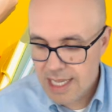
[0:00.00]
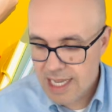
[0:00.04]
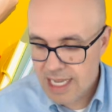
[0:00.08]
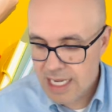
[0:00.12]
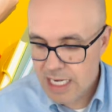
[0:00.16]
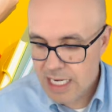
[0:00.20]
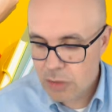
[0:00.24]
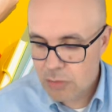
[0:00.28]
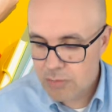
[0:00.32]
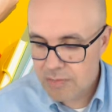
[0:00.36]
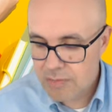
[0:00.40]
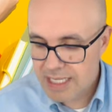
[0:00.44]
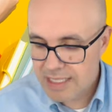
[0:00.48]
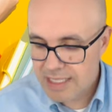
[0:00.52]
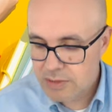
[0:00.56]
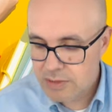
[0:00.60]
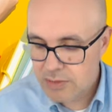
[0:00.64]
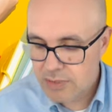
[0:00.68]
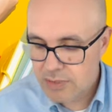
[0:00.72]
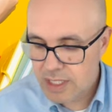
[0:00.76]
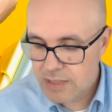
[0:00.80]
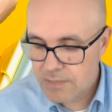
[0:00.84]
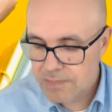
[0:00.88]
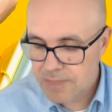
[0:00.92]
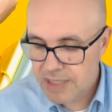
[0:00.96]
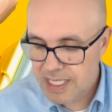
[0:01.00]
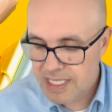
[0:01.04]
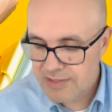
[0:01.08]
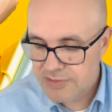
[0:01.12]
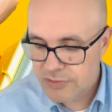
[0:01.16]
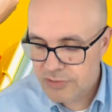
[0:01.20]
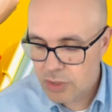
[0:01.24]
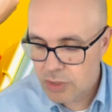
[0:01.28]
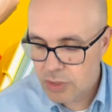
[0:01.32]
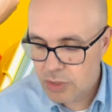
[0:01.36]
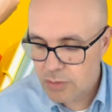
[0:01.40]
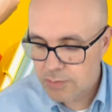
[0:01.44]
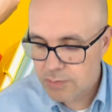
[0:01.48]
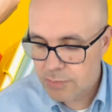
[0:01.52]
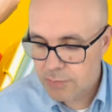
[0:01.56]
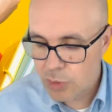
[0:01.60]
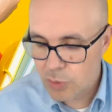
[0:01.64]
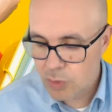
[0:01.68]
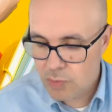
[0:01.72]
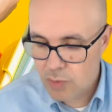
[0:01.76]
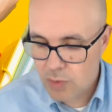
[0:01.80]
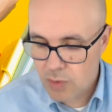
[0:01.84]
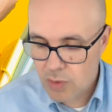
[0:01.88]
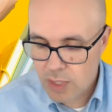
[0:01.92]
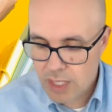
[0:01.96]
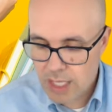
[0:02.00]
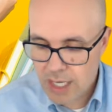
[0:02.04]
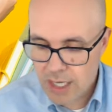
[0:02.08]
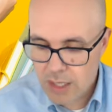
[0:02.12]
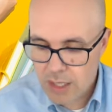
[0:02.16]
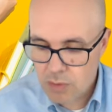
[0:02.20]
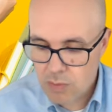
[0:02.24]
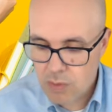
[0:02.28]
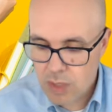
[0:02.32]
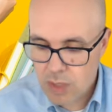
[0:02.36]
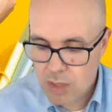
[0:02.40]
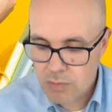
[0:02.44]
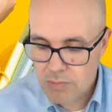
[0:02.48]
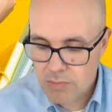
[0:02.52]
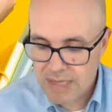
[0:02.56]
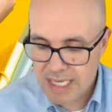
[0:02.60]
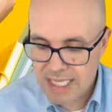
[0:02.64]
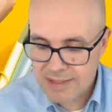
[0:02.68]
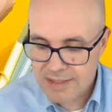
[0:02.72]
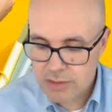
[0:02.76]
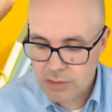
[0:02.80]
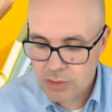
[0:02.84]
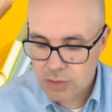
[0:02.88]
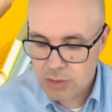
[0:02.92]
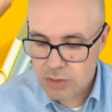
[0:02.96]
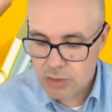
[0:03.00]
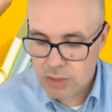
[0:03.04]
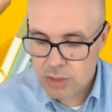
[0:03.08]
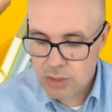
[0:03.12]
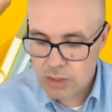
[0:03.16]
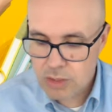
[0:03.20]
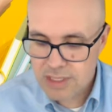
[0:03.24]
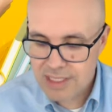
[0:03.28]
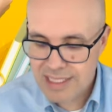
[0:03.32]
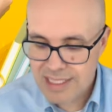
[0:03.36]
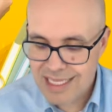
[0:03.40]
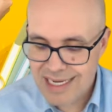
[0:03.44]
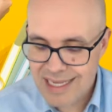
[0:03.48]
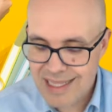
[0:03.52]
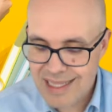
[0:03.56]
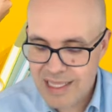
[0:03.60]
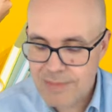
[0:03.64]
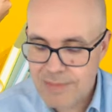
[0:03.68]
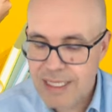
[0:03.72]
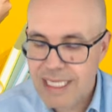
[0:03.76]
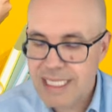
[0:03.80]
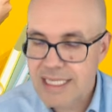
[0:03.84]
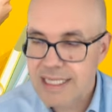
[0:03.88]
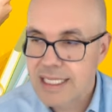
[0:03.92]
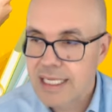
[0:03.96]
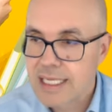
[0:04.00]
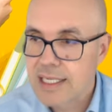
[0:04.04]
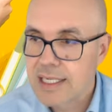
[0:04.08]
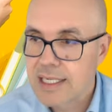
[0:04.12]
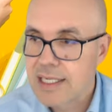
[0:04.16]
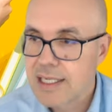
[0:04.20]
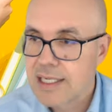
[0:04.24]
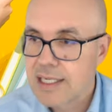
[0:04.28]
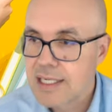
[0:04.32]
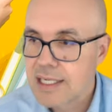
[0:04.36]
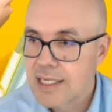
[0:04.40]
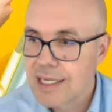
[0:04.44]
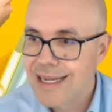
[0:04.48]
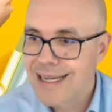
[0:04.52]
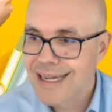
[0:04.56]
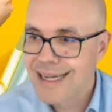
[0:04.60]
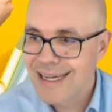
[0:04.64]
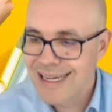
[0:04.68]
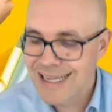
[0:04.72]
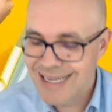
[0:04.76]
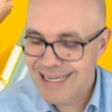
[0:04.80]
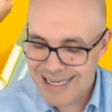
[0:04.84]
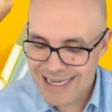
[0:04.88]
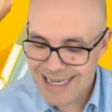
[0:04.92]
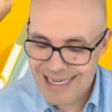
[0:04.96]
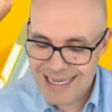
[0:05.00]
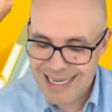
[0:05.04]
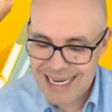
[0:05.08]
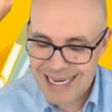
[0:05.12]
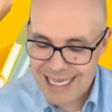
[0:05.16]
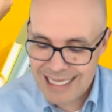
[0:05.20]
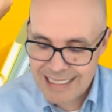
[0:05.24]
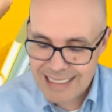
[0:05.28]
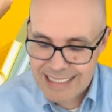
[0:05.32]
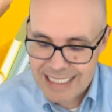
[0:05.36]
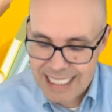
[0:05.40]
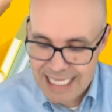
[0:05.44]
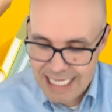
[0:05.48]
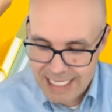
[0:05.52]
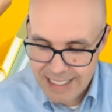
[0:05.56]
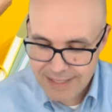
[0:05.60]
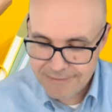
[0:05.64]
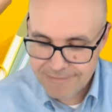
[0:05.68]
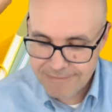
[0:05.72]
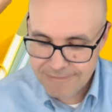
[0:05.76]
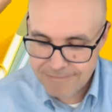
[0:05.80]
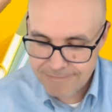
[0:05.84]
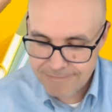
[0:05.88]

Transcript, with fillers: El aumento del precio provoca un aumento de la demanda la D.